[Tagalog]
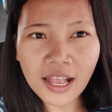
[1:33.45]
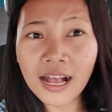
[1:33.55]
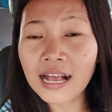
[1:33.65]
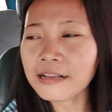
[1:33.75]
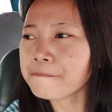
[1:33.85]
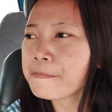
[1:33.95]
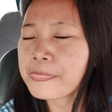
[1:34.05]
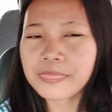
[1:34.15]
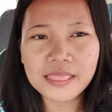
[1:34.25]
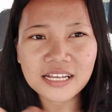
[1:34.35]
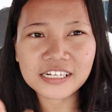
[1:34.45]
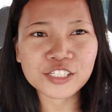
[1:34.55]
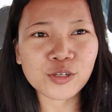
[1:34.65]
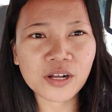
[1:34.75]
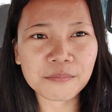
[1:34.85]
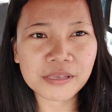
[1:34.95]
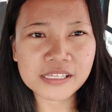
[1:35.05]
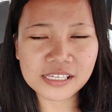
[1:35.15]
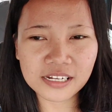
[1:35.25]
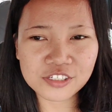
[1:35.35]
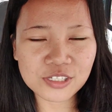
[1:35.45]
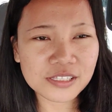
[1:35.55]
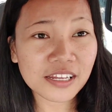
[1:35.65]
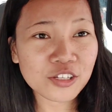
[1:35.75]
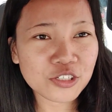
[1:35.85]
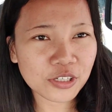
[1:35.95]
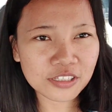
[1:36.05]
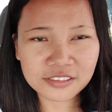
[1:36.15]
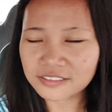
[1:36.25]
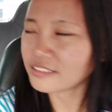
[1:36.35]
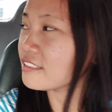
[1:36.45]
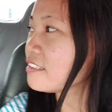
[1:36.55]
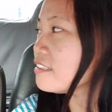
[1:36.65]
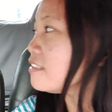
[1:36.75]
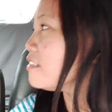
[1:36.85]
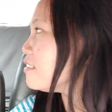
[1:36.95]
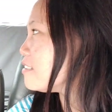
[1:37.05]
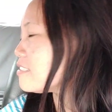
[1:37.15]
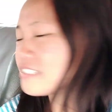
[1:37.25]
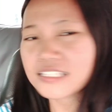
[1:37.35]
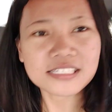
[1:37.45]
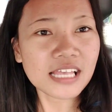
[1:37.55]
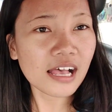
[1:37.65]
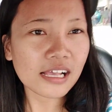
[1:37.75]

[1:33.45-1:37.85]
ah, nag-renew kami sa registration sa, sa,